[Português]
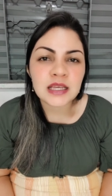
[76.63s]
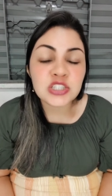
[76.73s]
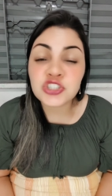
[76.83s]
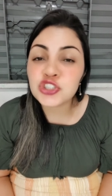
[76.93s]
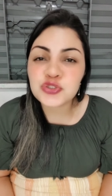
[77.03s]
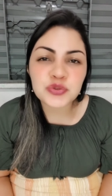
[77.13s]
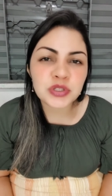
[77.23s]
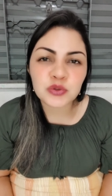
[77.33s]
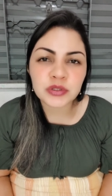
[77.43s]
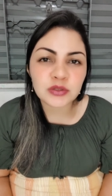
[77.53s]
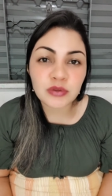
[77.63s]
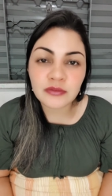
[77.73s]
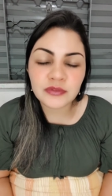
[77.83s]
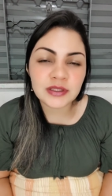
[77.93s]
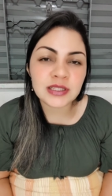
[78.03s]
e destruir toda a tua
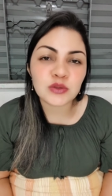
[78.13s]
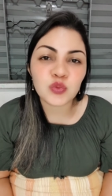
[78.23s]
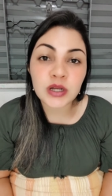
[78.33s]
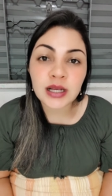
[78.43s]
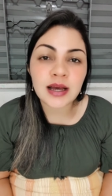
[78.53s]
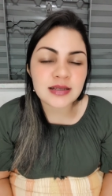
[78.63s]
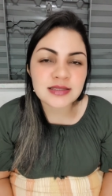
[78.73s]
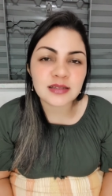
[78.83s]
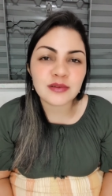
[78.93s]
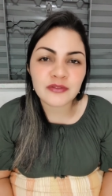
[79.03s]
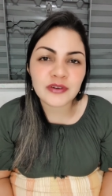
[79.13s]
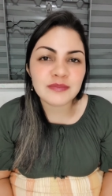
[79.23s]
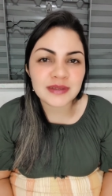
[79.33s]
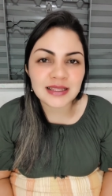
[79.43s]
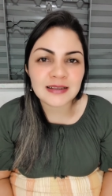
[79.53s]
vida, a tua casa e a tua
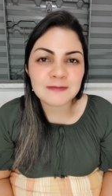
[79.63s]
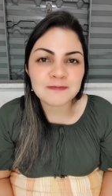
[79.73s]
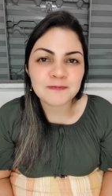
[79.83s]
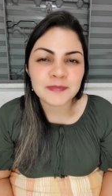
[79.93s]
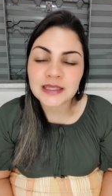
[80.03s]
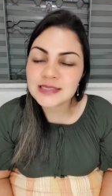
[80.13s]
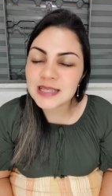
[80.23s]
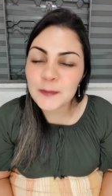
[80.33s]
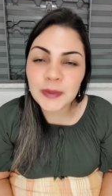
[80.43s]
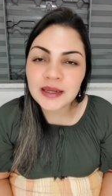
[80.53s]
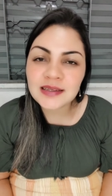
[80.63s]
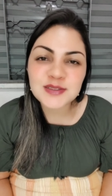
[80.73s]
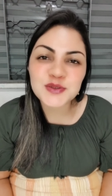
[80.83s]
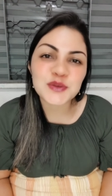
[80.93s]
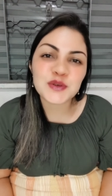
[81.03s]
família. Se é
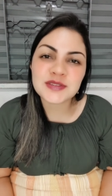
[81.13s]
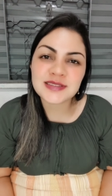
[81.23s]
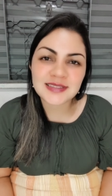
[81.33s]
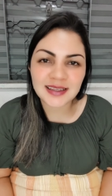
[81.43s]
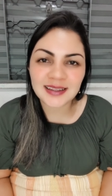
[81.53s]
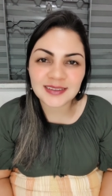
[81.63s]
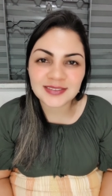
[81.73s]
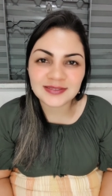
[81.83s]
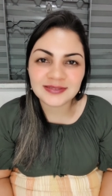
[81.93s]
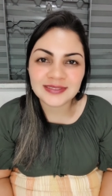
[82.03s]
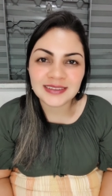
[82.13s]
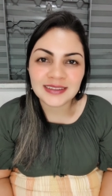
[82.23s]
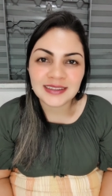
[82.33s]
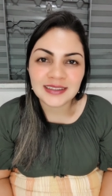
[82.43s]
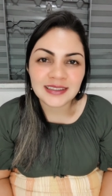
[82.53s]
apenas um conselho,
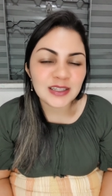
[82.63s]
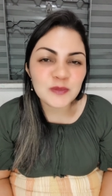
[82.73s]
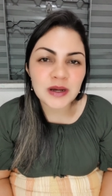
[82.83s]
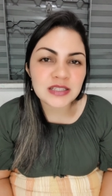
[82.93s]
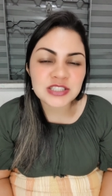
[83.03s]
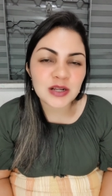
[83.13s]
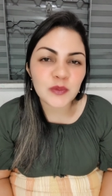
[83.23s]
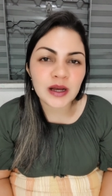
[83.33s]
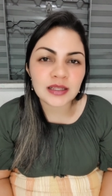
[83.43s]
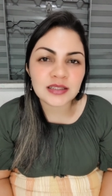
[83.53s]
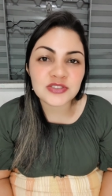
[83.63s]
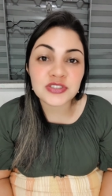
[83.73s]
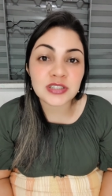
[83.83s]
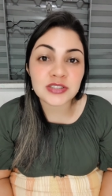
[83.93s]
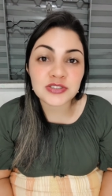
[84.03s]
não baixe a guarda
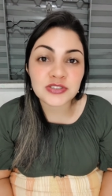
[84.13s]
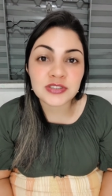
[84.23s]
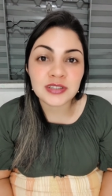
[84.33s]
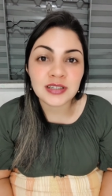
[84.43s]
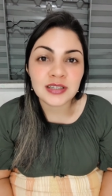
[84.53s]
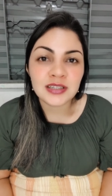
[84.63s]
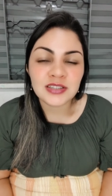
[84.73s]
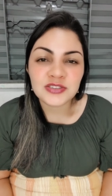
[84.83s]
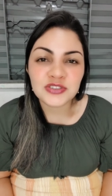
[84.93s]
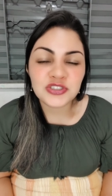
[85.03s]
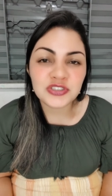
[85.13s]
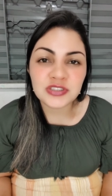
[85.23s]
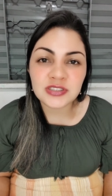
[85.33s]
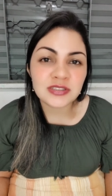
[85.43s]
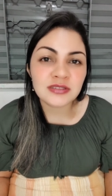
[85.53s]
diante
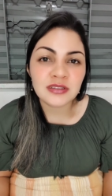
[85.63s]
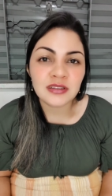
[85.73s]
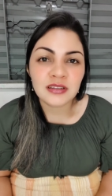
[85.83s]
de